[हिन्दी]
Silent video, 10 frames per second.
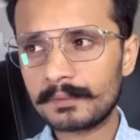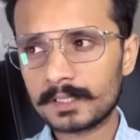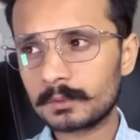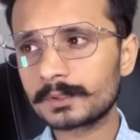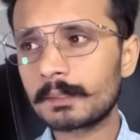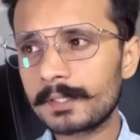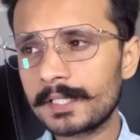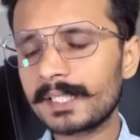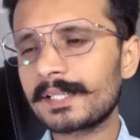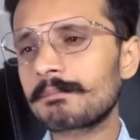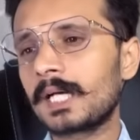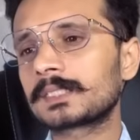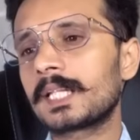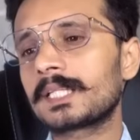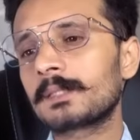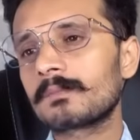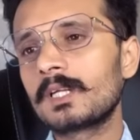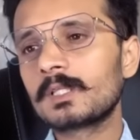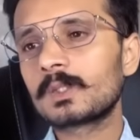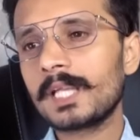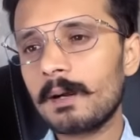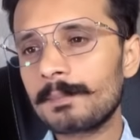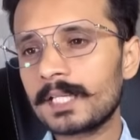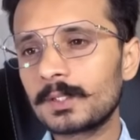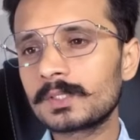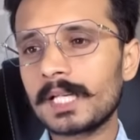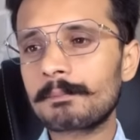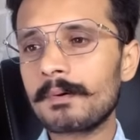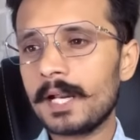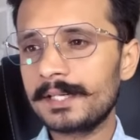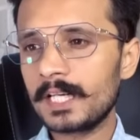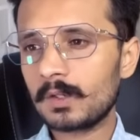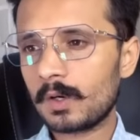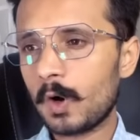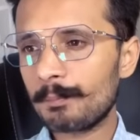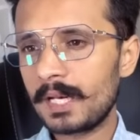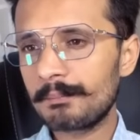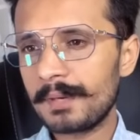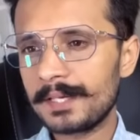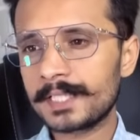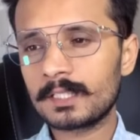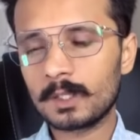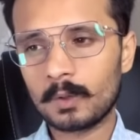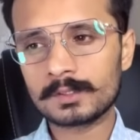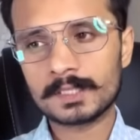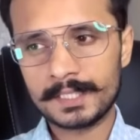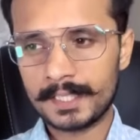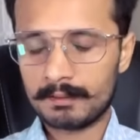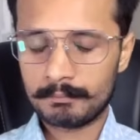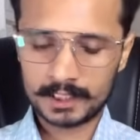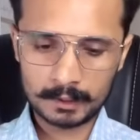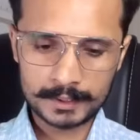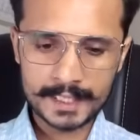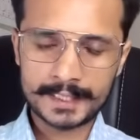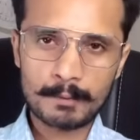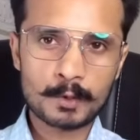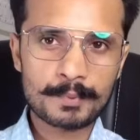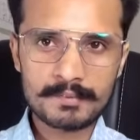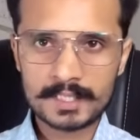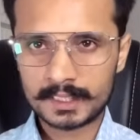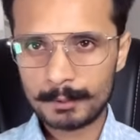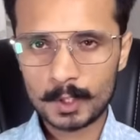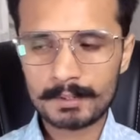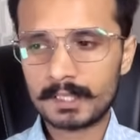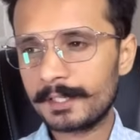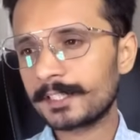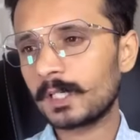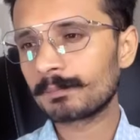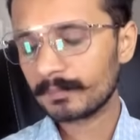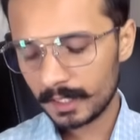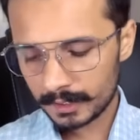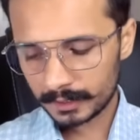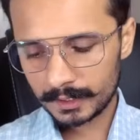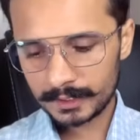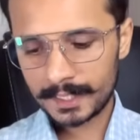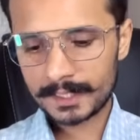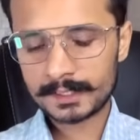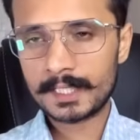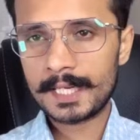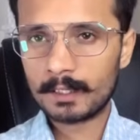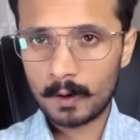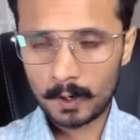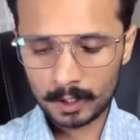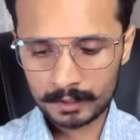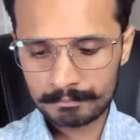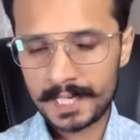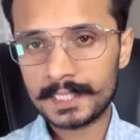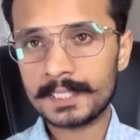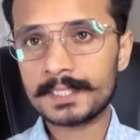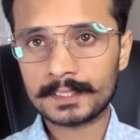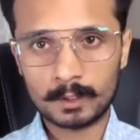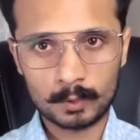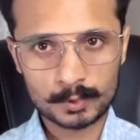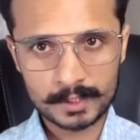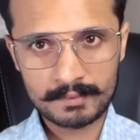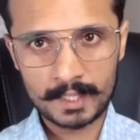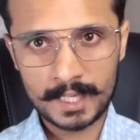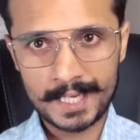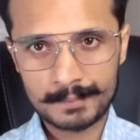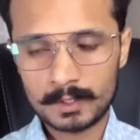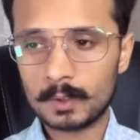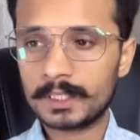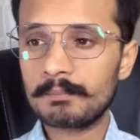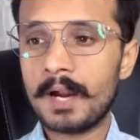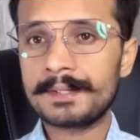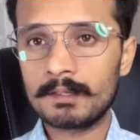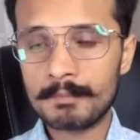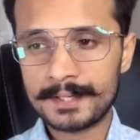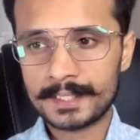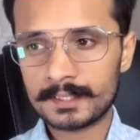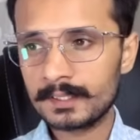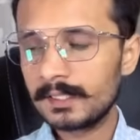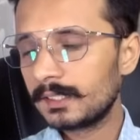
फर्स्ट कुछ अपडेट के बारे में बात करेंगे तो यहाँ पे एक न्यूज आ रहा है पाइड नेट और ओपन मेननेट लॉन्च नियर मतलब जैसा कि आपको प्रीवियस की वीडियो में कवर किया कि नियरेस्ट एक और मेननेट इसका लॉन्च होने वाला है ओके फाइनल मेननेट